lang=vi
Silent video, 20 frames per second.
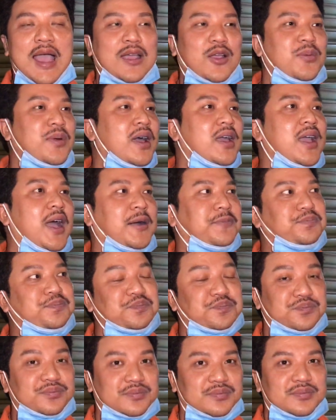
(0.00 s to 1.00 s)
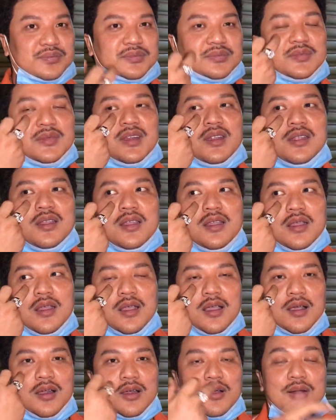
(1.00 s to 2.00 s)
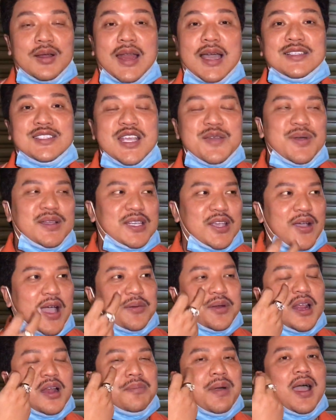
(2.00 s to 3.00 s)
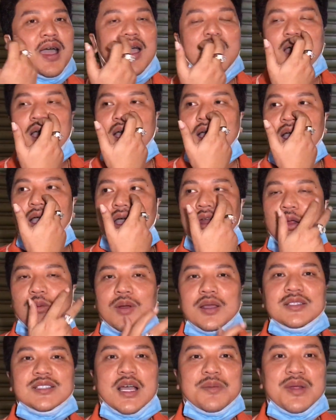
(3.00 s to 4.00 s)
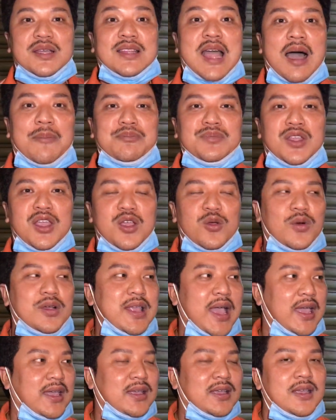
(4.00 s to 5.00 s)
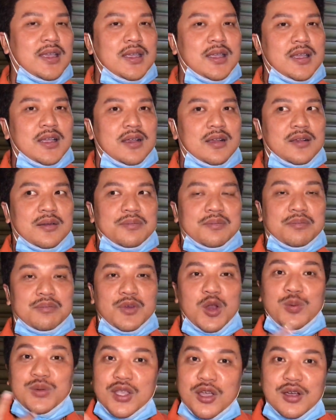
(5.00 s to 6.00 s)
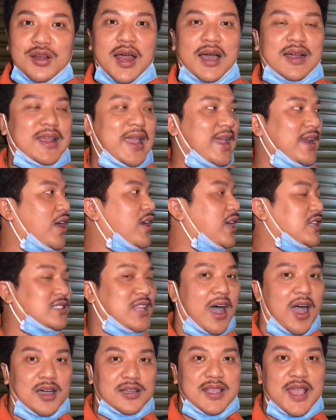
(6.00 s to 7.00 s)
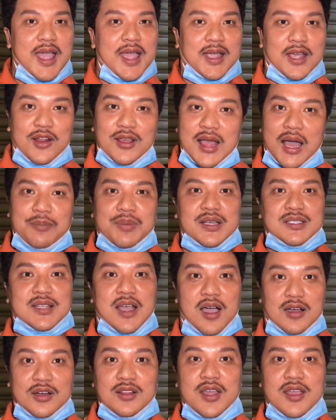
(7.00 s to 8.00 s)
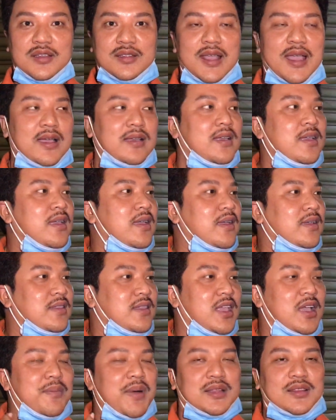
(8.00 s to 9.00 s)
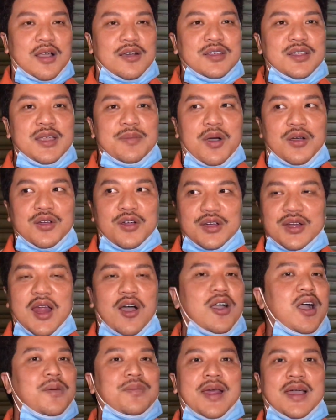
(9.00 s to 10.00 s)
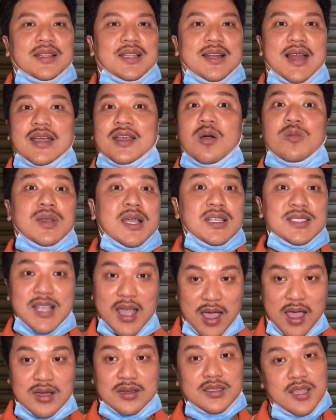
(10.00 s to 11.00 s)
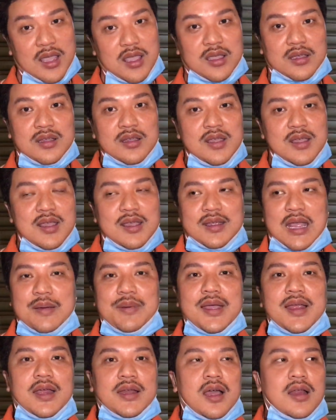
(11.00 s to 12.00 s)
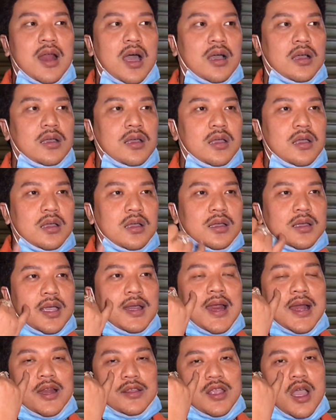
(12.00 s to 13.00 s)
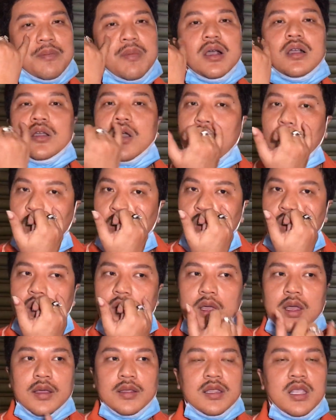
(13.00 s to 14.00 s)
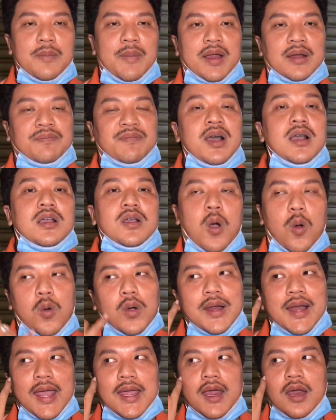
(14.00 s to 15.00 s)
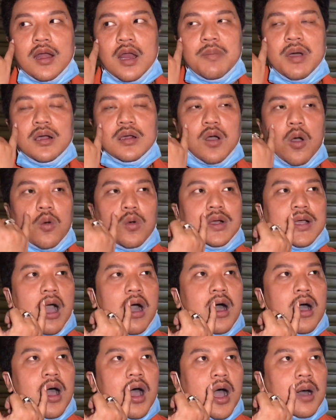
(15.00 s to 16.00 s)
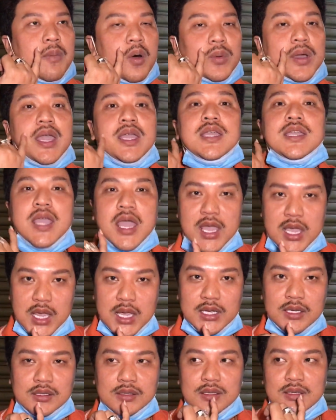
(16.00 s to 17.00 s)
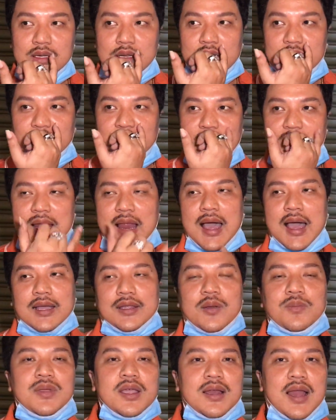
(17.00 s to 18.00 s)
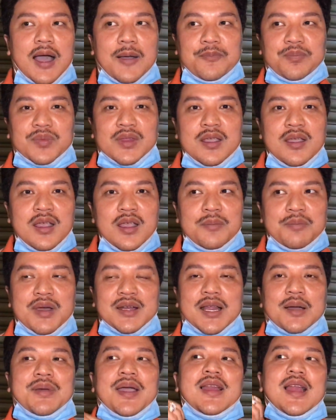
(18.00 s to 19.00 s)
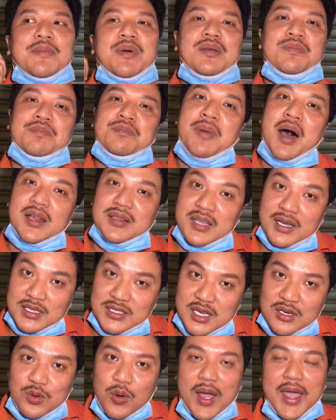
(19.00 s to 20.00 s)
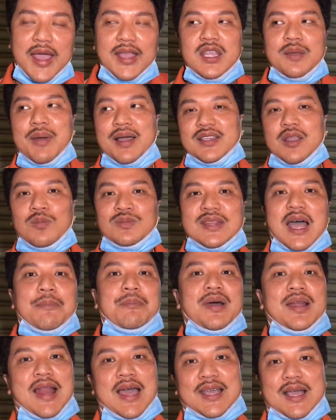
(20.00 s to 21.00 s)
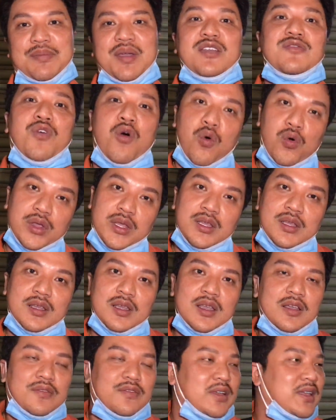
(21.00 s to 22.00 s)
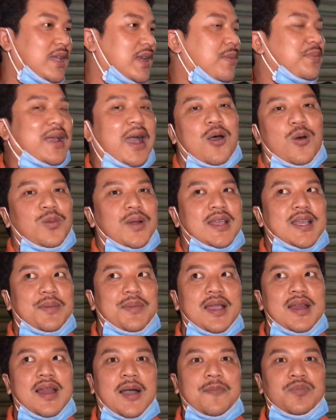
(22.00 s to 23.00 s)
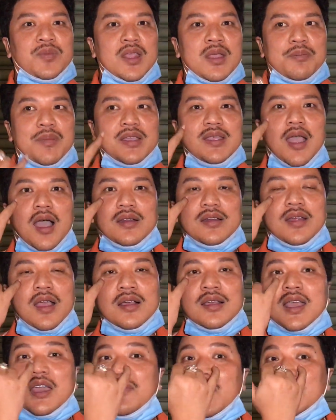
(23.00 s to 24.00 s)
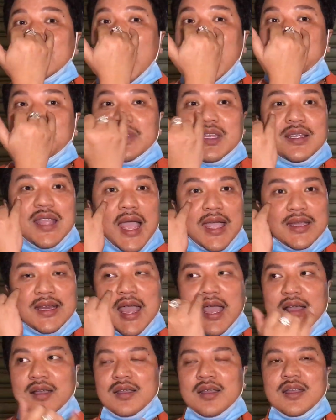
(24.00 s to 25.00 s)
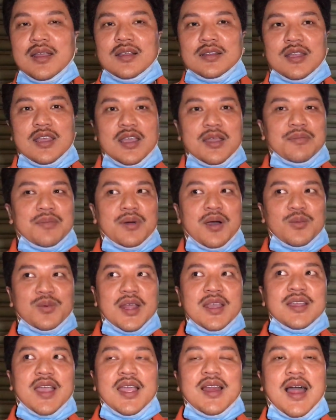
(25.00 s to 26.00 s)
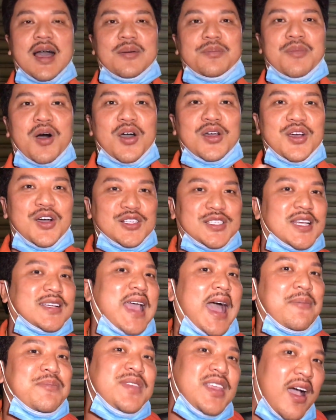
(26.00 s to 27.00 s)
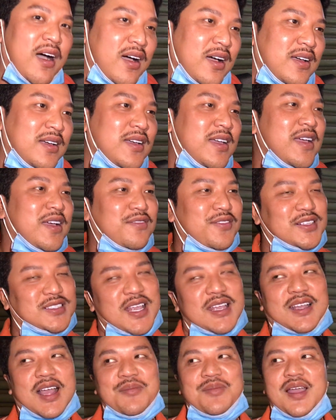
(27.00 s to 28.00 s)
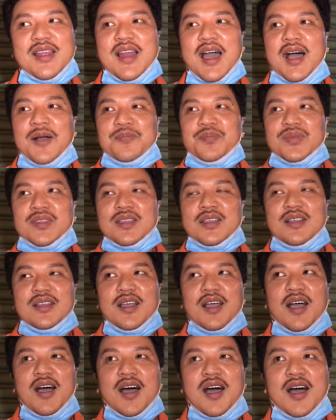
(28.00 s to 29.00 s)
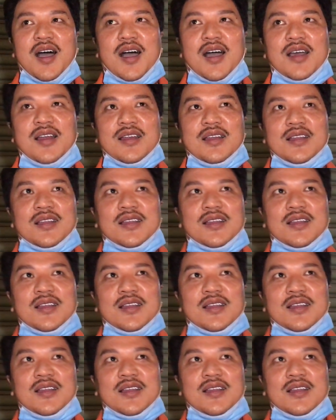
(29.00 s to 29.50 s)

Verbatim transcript: ai cũng nói um, livestream mà chiều áo nói là bắt anh hùng lý sao đây thăm nhiều quá vậy lúc trước là nghe nói là sợ nha nghe nói thăm là sợ đó thiệt nha nhưng mà tự nhiên mọi người nói hôm nay thì lại không thấy sợ thiệt cảm thấy là nói là cái này là do mất ngủ nhưng mà mất ngủ cái này nó mất ngủ có ờ, một cái ý nghĩa vì là giống như là mình cảm thấy là mình mệt vì cái sức khỏe nhưng mà trong tâm mình lại cảm thấy vui bởi vậy đâm ra hùng lý cảm thấy là bây giờ những cái vết thăm như vậy nè thì hồng lý nghĩ là mọi người sẽ cảm nhận và sẽ cảm thấy là à,